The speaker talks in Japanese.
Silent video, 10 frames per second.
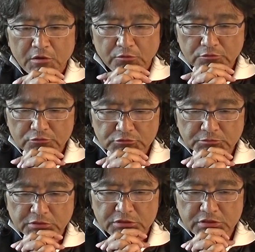俺のお
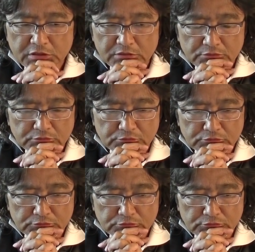友達であ
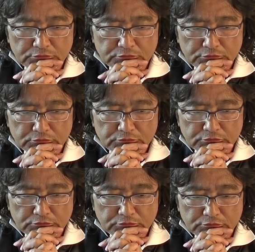
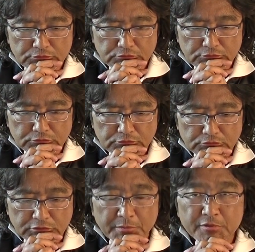
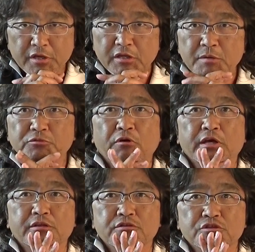のー、エムエルエム とか
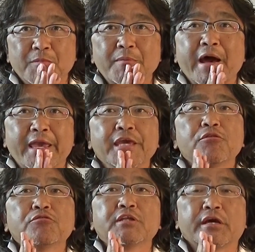やってる人、まあまあ営
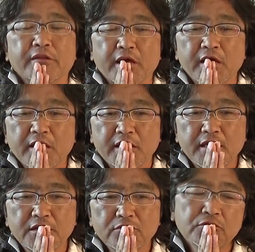業とかだよね。
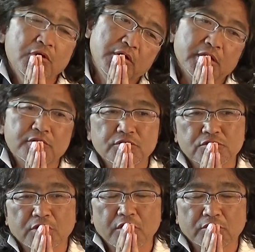営業とかをやってる
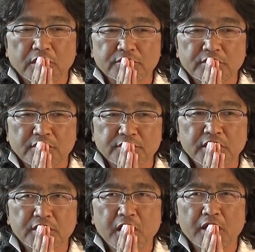人結構なんかたくさ
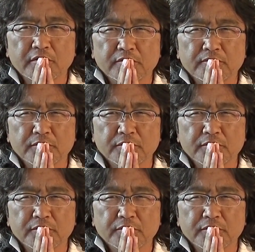んいて、